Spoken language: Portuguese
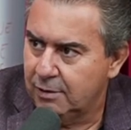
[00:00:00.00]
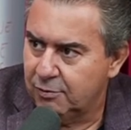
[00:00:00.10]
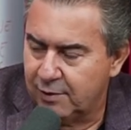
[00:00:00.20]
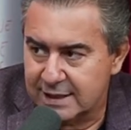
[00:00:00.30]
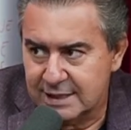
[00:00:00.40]

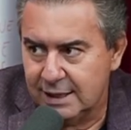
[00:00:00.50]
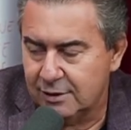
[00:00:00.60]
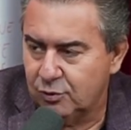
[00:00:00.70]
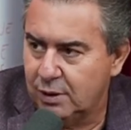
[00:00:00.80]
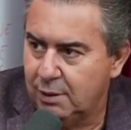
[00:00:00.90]
Faça
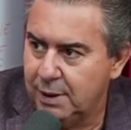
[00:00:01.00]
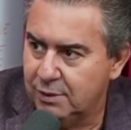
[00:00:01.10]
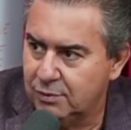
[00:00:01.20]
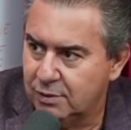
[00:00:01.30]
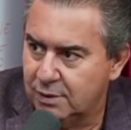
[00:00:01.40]

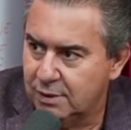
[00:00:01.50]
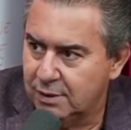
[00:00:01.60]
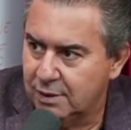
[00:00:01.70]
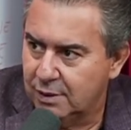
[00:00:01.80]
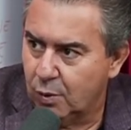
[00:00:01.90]
relacionamentos.
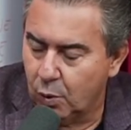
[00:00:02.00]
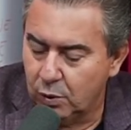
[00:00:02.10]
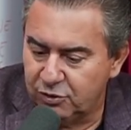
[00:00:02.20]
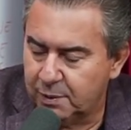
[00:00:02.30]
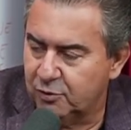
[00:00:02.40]

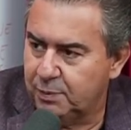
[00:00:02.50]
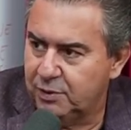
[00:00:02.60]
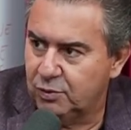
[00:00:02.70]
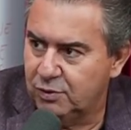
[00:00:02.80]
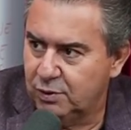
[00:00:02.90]
Conte para as
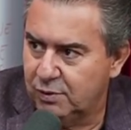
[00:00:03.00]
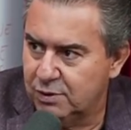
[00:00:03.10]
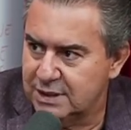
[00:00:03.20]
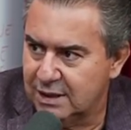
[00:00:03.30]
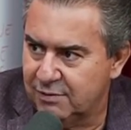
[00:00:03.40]
pessoas o que
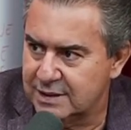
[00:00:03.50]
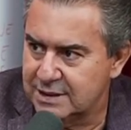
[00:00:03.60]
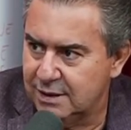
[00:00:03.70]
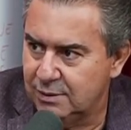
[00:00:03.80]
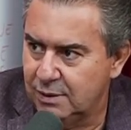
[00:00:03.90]
você está
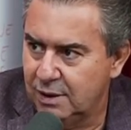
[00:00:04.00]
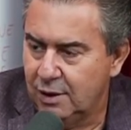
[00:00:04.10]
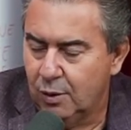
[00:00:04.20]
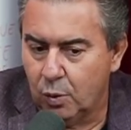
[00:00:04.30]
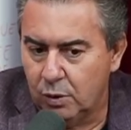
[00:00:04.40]
fazendo.
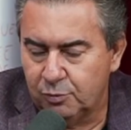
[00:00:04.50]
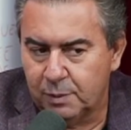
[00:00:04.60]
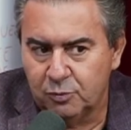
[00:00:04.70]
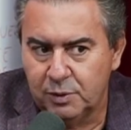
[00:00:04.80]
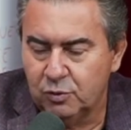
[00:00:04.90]
Conte para
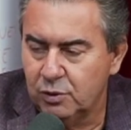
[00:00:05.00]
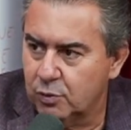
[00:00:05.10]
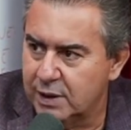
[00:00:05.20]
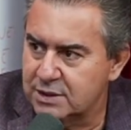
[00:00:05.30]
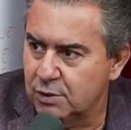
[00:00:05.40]
as pessoas
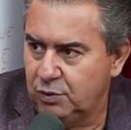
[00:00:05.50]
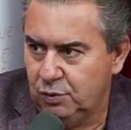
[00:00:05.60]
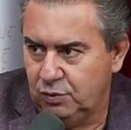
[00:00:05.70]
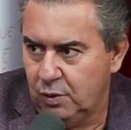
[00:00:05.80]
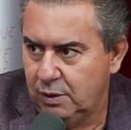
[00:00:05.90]
quais são
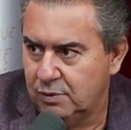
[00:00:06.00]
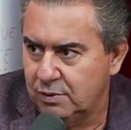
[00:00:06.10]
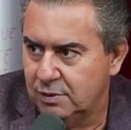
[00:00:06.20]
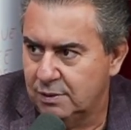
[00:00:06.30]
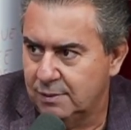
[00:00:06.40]
seus
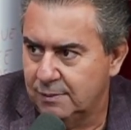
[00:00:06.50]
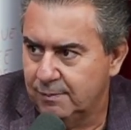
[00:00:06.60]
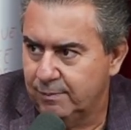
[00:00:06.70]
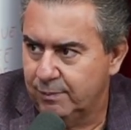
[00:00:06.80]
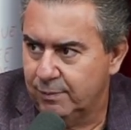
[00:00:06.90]
sonhos.
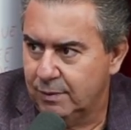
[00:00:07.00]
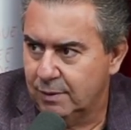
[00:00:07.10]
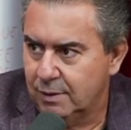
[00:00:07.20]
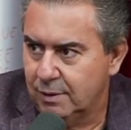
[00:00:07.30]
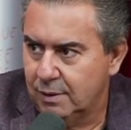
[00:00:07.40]

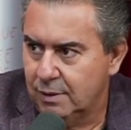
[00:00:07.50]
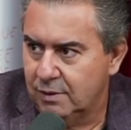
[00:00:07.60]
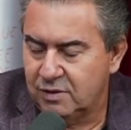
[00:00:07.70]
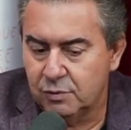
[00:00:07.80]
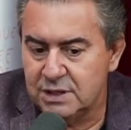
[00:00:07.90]

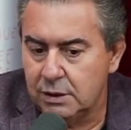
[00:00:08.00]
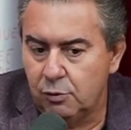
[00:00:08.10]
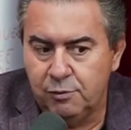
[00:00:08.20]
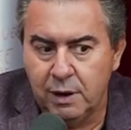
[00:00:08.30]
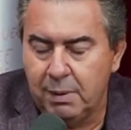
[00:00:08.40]
Se você não
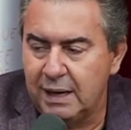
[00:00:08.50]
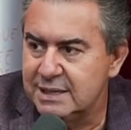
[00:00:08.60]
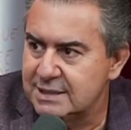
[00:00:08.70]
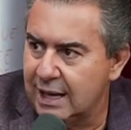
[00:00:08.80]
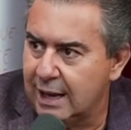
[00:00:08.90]

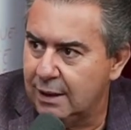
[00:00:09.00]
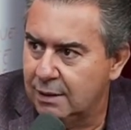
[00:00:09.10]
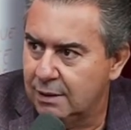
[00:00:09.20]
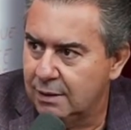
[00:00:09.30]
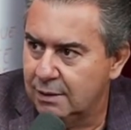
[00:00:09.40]
verbalizar
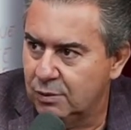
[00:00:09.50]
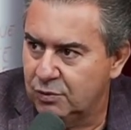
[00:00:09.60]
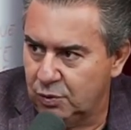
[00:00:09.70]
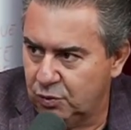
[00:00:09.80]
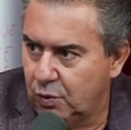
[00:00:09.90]
os
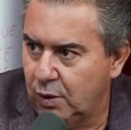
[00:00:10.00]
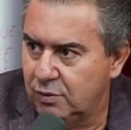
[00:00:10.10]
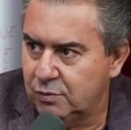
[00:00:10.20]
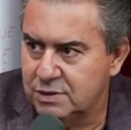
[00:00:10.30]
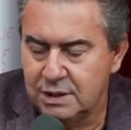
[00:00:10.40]
seus sonhos,
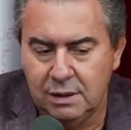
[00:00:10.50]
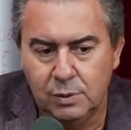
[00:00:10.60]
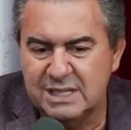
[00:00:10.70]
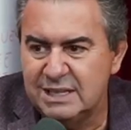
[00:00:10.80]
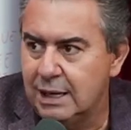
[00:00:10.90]
se você não
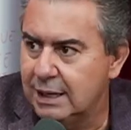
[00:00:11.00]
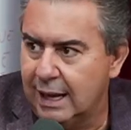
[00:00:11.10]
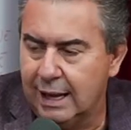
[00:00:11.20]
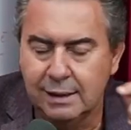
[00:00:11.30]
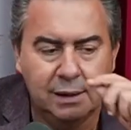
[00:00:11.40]

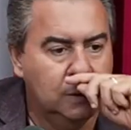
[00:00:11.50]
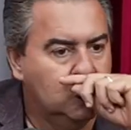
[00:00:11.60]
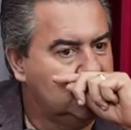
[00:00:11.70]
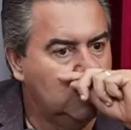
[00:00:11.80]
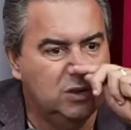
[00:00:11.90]
externar
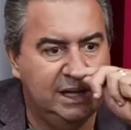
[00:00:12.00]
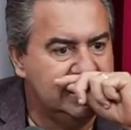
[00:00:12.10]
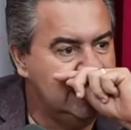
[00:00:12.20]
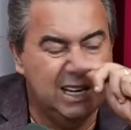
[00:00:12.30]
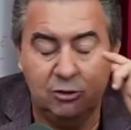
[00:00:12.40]
os seus
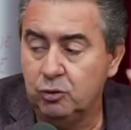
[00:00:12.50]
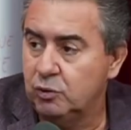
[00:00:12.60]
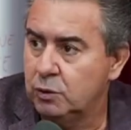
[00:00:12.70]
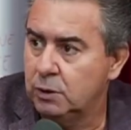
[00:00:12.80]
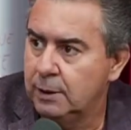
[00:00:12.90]

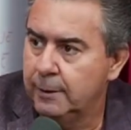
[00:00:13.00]
desejos,